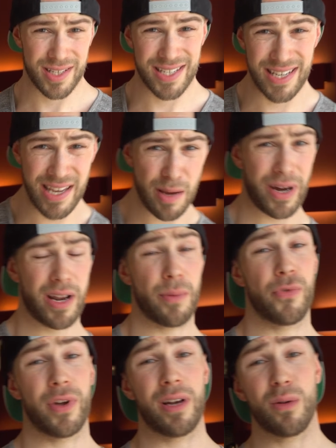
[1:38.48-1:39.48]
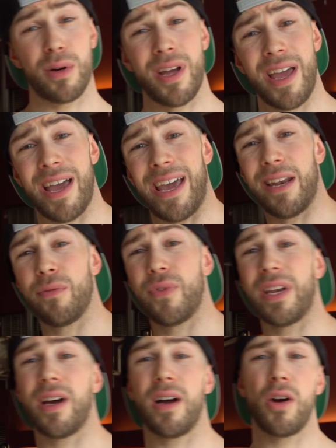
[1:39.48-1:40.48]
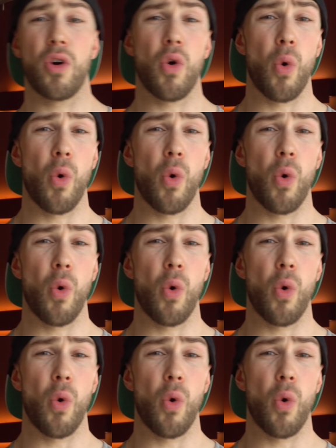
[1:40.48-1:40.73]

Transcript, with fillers: ist hier meine Empfehlung, entweder